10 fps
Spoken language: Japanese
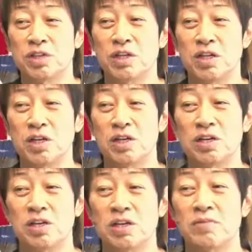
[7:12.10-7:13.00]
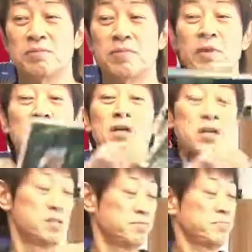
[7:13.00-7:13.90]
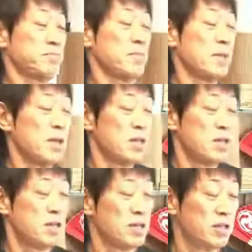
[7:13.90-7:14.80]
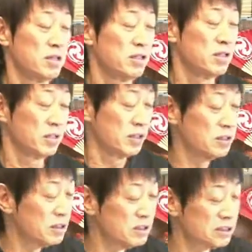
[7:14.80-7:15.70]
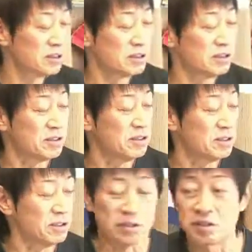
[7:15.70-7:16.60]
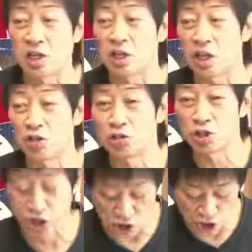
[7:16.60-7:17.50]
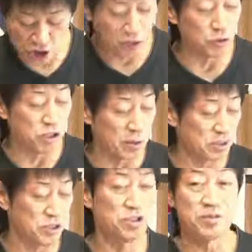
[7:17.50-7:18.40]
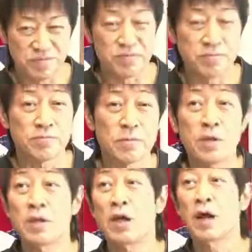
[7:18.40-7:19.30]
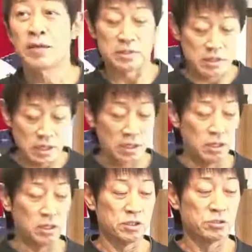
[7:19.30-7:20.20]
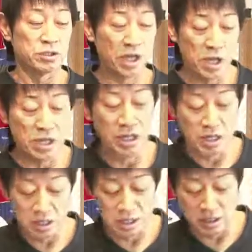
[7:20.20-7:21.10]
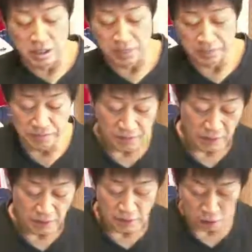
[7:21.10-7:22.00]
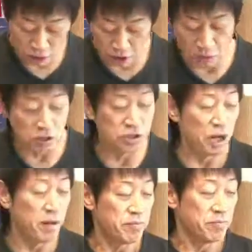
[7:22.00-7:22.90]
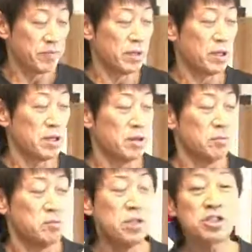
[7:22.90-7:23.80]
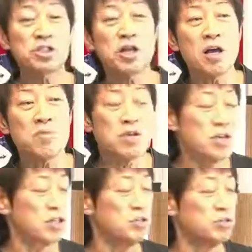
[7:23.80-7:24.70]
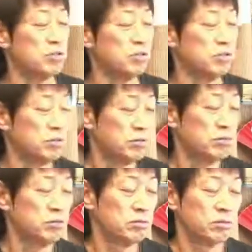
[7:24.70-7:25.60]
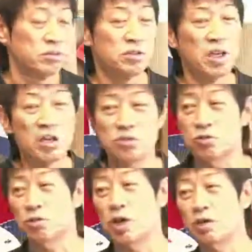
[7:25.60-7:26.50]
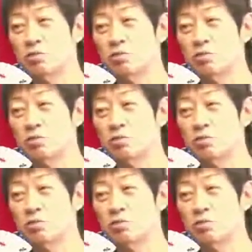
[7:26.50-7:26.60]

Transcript: えー、出ているシーンでございます。はい。えー、そして、えー、ここからはですね、ミスター宮城の先祖である、